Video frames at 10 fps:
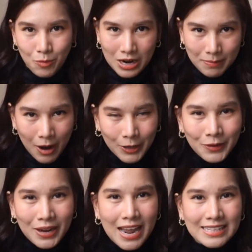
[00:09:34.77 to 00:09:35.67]
Workpoint
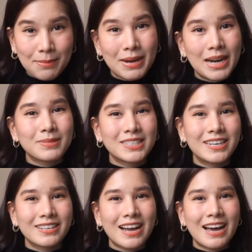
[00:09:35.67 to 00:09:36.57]
Today จะมานำเสน
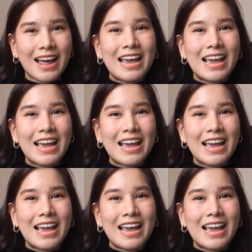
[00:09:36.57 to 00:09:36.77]
อเรื่องอะไร